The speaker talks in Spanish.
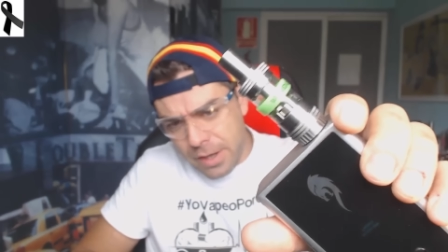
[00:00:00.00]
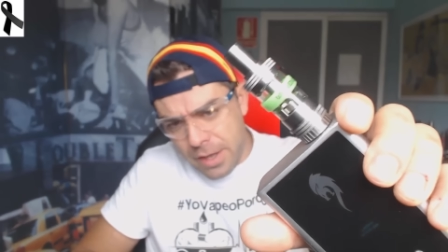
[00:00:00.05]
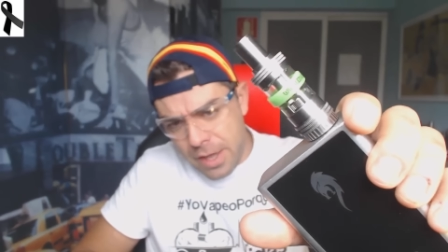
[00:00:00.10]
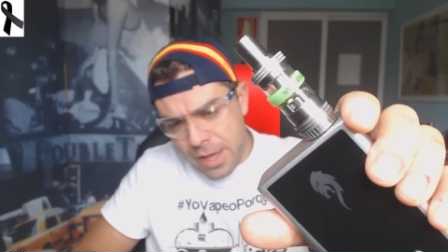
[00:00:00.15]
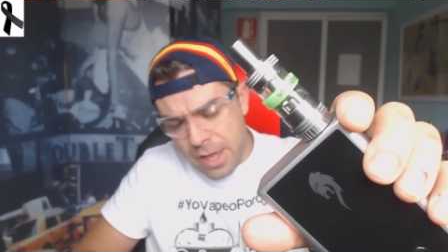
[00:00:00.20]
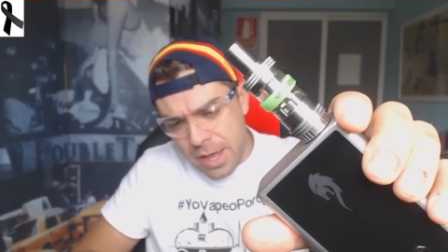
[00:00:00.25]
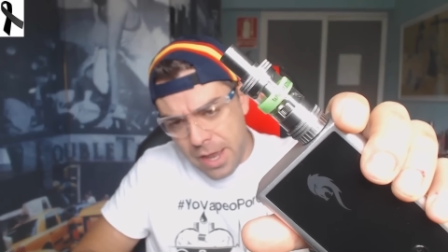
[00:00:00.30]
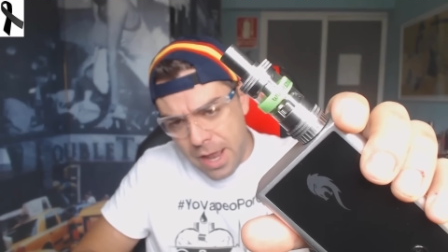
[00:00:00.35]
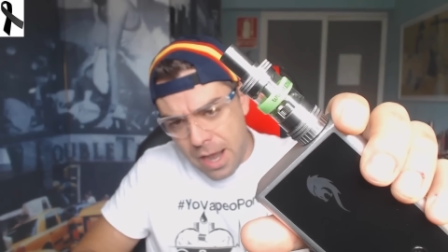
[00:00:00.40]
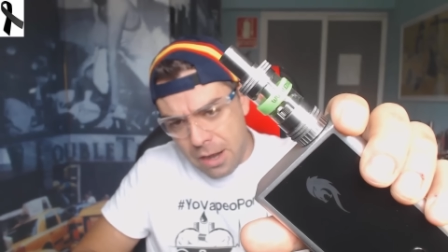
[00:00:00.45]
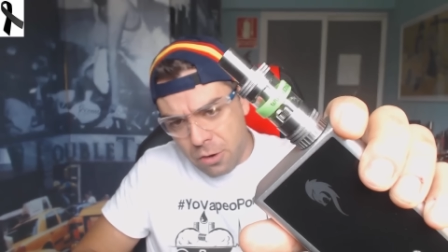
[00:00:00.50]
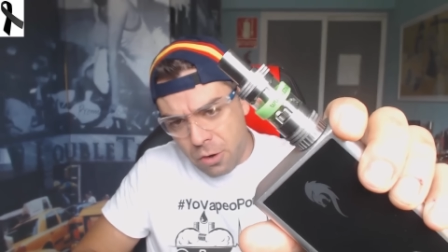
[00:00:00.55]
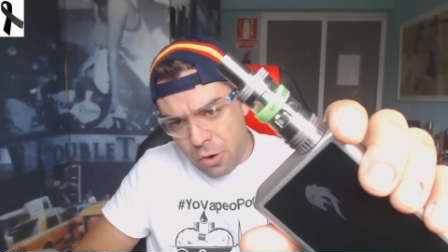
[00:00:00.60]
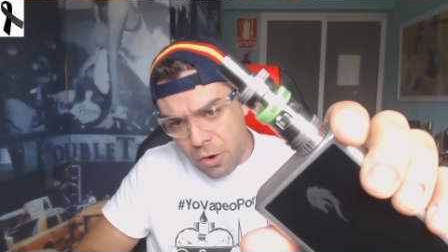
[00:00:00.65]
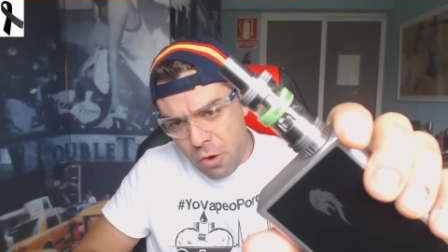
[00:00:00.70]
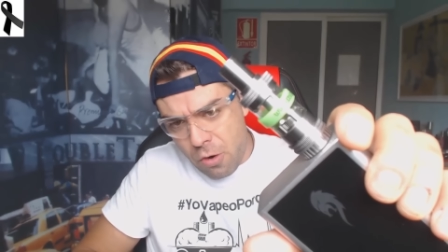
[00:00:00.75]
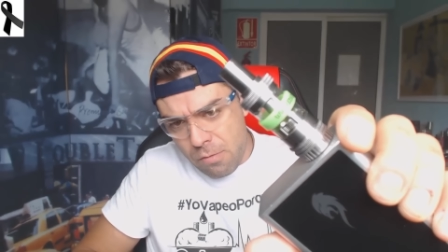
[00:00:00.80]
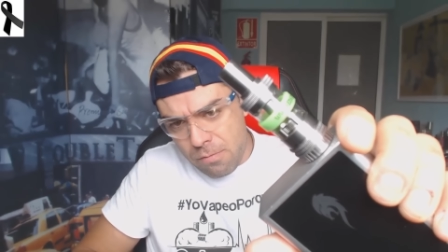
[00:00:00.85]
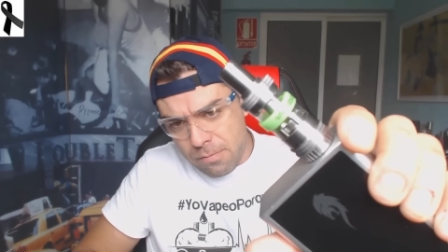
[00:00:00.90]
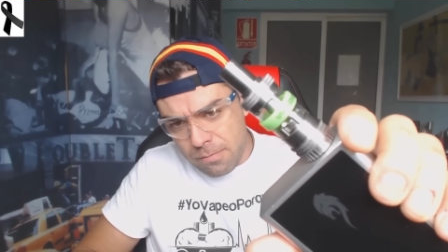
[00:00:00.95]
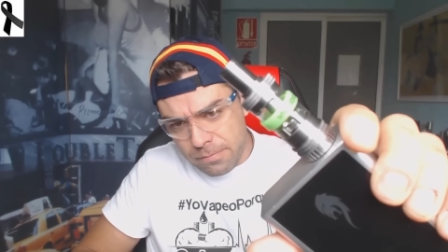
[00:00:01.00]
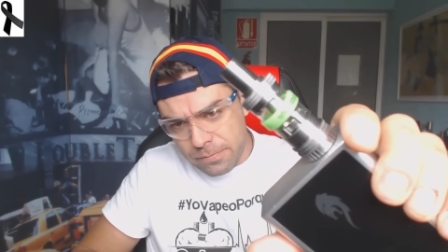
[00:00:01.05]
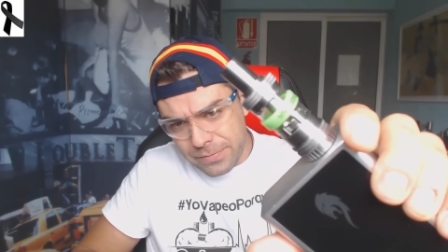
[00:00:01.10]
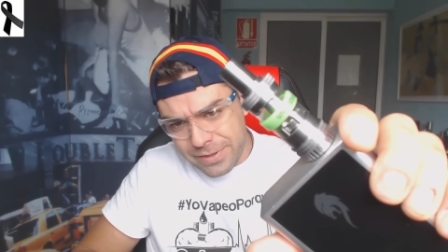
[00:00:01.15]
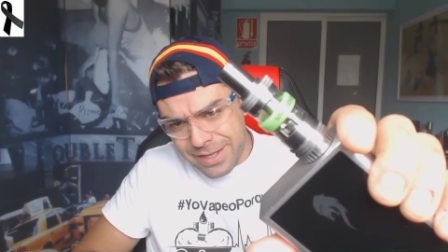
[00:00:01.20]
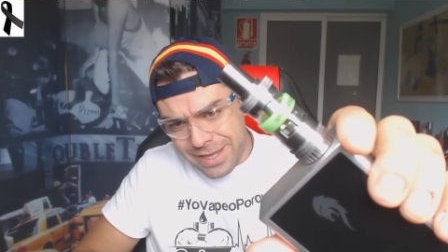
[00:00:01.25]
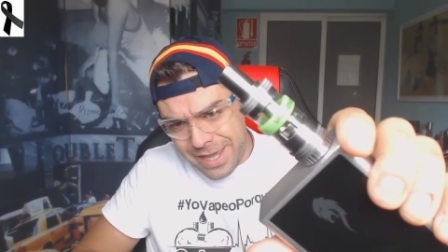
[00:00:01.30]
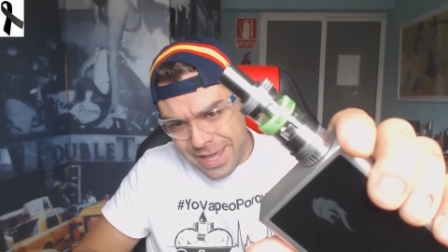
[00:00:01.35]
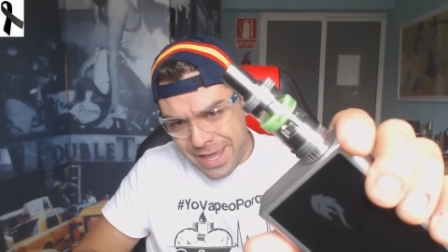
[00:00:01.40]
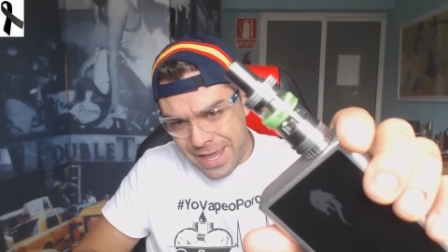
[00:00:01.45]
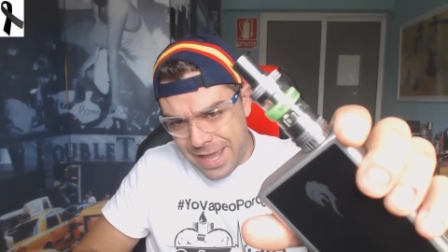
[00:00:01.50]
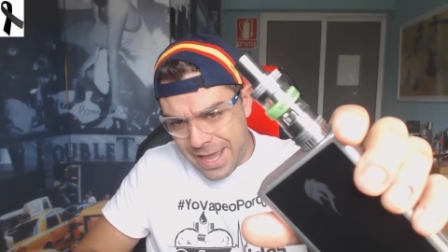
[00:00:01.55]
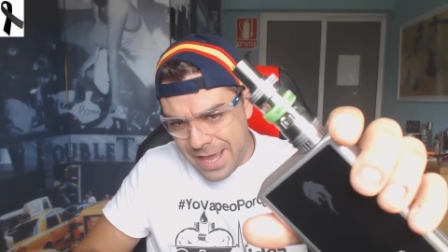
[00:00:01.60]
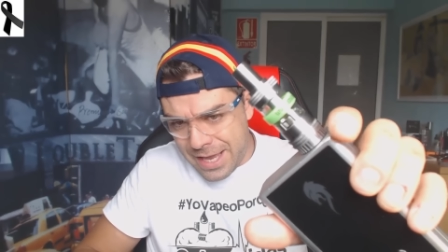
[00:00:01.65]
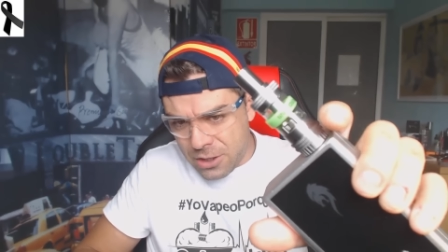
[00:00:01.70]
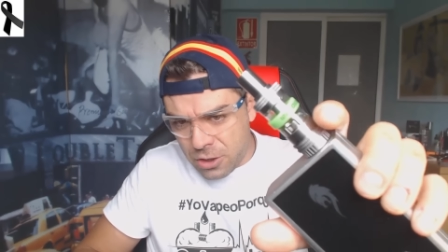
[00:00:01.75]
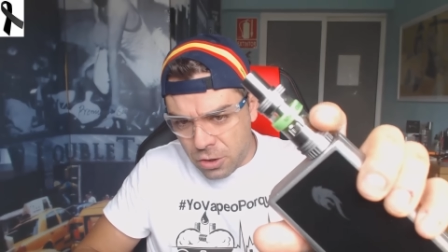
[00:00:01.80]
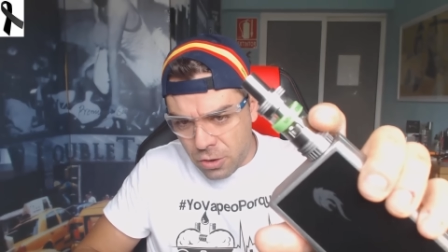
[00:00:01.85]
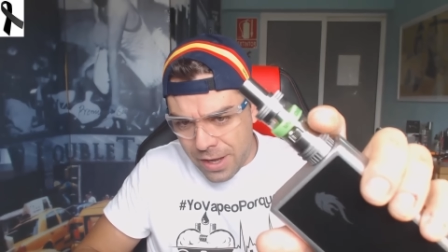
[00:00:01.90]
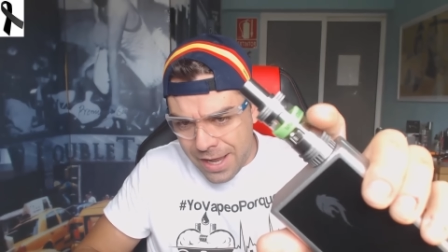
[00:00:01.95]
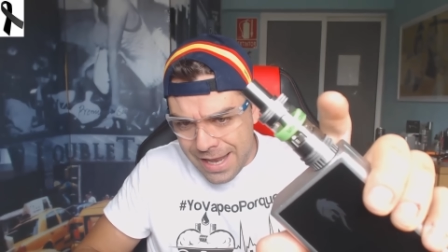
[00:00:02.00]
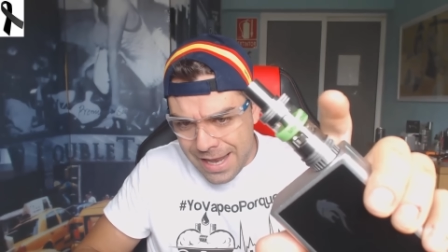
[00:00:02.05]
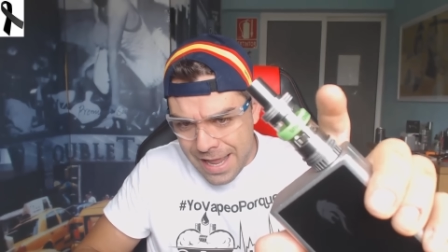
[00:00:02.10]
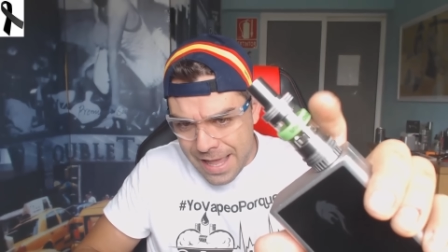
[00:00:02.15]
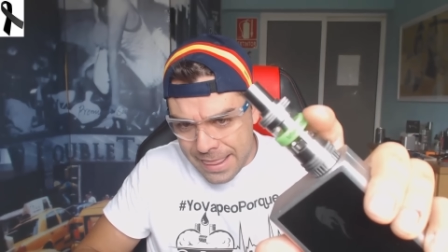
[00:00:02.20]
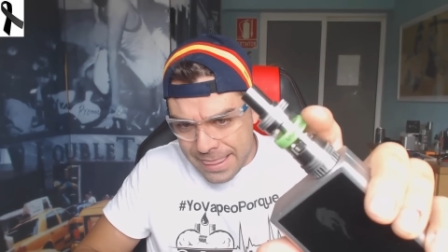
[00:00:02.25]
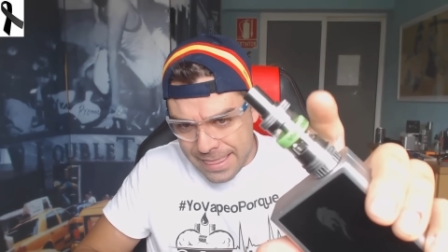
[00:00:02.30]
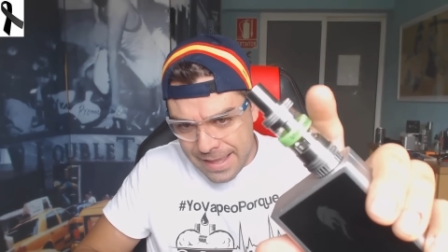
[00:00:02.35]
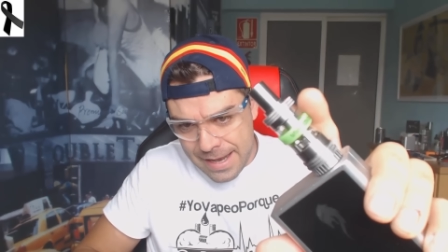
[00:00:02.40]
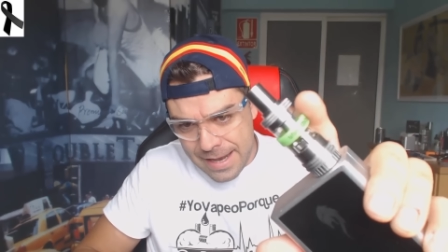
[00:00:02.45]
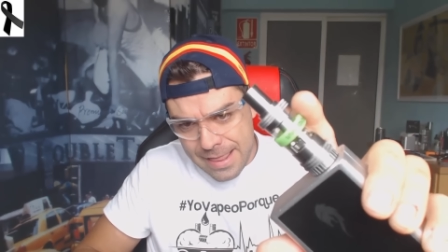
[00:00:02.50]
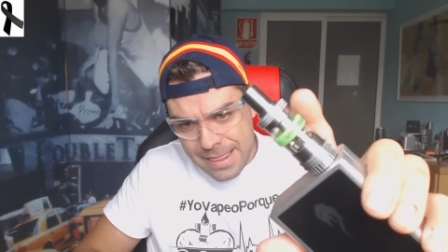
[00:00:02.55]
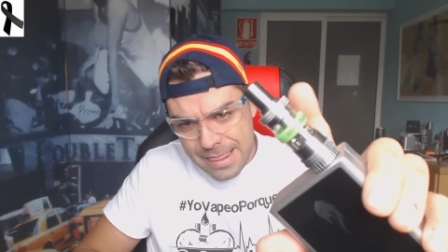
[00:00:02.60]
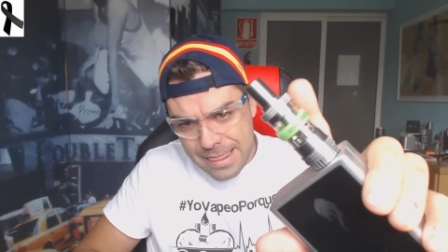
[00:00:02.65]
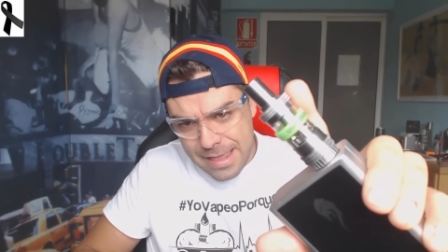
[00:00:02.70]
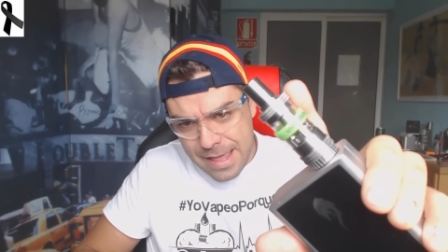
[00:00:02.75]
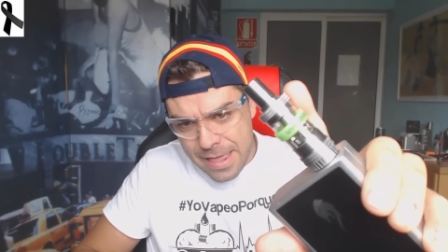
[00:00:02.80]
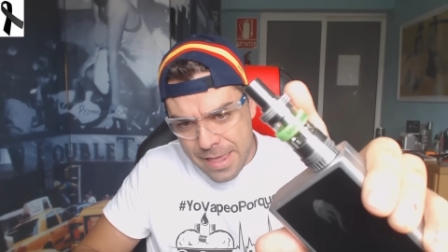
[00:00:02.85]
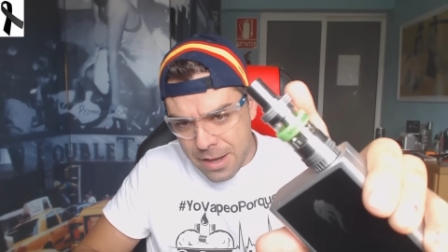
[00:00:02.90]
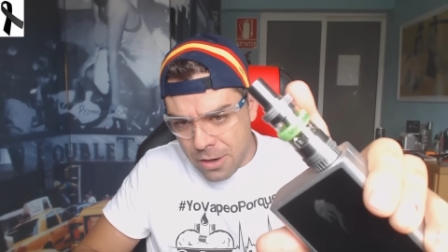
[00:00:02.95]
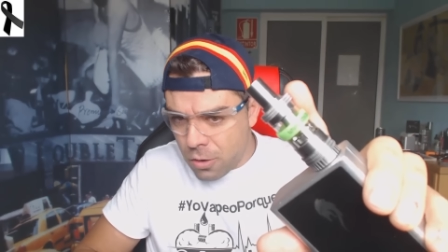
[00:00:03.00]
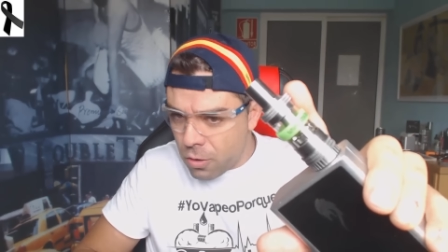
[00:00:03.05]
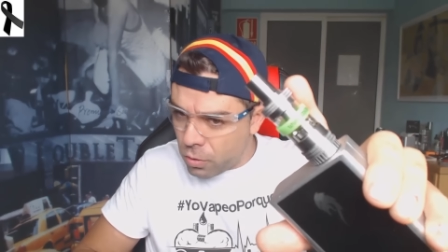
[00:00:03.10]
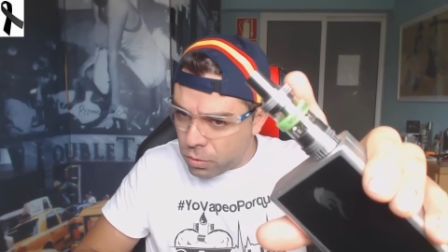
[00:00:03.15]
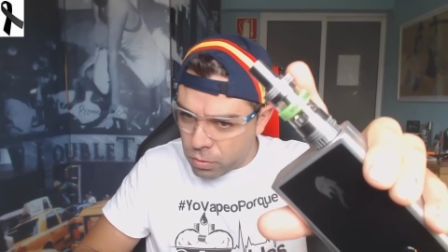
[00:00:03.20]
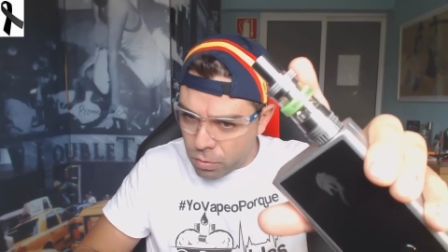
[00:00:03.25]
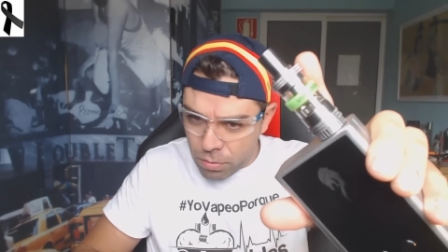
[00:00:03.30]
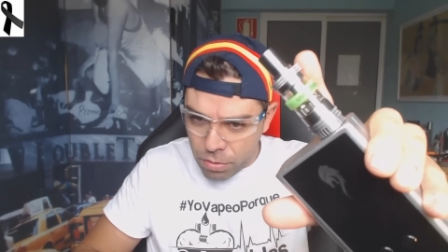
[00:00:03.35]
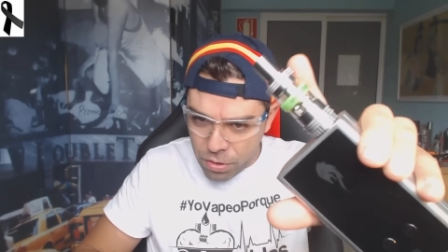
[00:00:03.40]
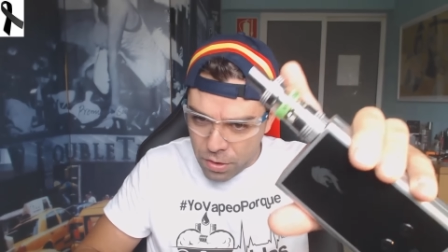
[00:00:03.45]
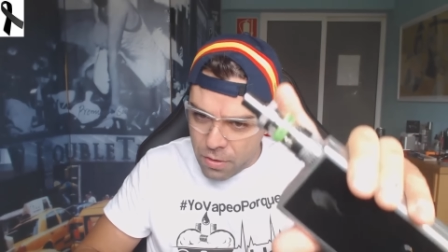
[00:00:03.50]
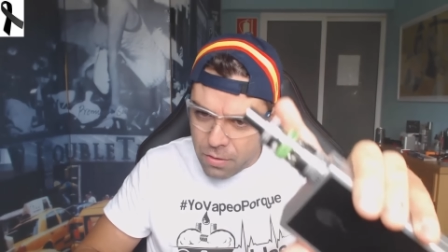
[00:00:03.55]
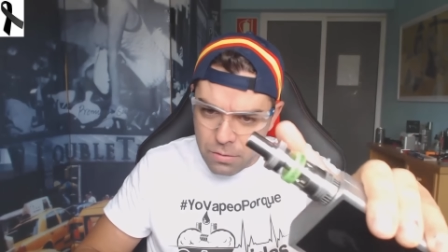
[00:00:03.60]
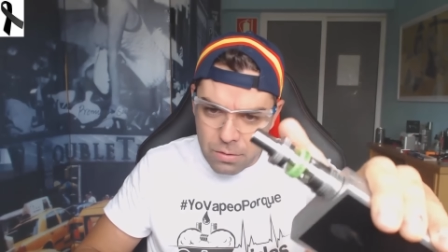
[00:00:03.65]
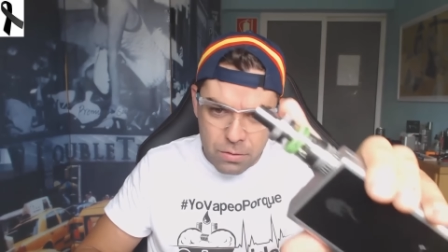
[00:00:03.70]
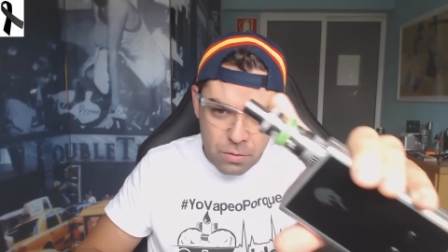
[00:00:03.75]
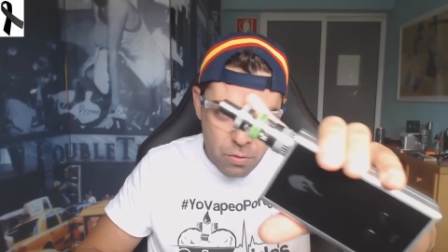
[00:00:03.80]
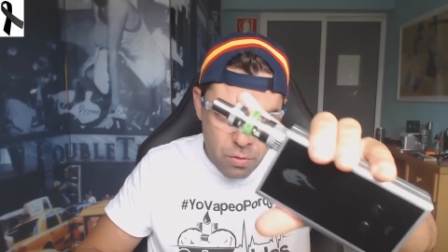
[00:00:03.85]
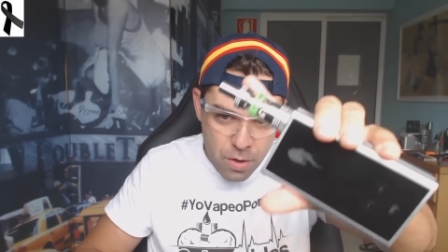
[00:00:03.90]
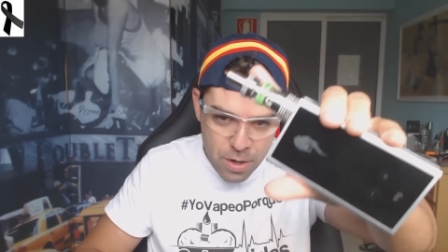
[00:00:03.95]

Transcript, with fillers: Eh, al Chrome, que esto es la excelencia en construcción.